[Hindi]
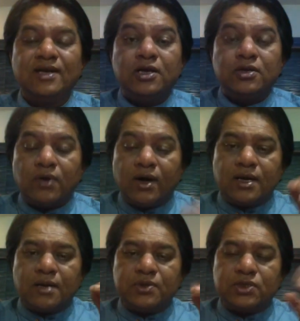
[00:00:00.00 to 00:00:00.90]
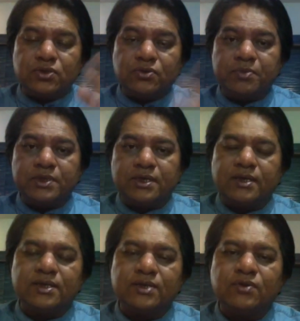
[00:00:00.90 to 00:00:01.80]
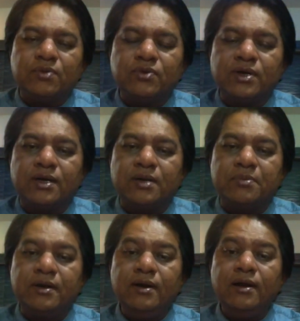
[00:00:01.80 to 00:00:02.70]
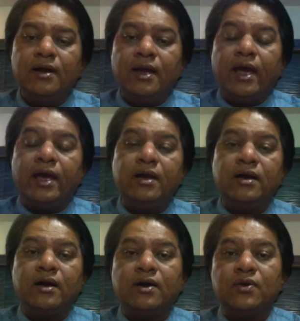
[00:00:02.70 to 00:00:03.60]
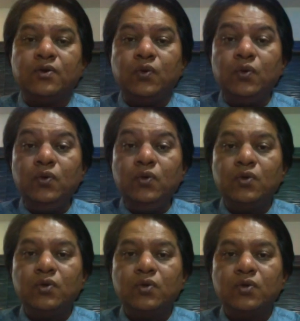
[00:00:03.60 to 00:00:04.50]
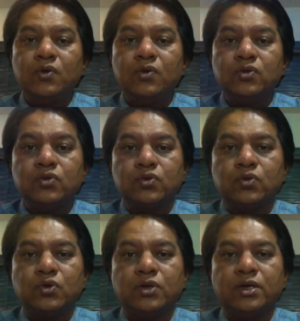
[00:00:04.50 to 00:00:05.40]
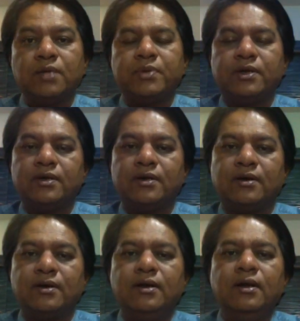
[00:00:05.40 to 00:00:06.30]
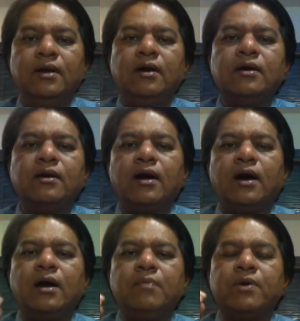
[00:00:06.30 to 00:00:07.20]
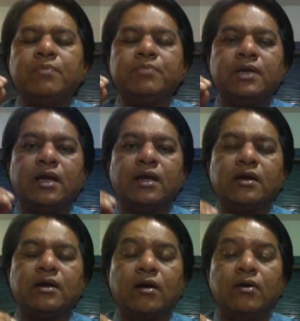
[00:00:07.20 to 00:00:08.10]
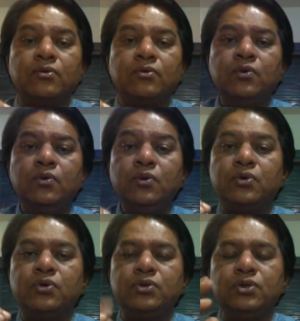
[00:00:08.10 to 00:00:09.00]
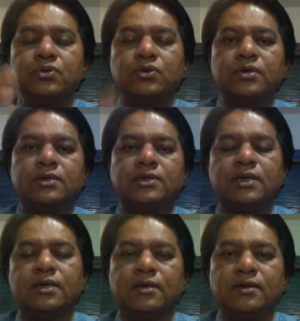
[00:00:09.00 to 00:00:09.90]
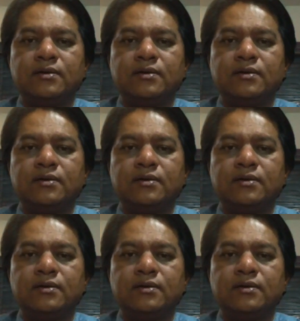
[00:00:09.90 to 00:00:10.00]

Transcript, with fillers: तो अगर आप रिश्तों को बचाना चाहते हो तो आपको क्या करना पड़ेगा अहंकार को तोड़ना पड़ेगा अगर आप अपने अहंकार को खुद ही तोड़ना सीख गए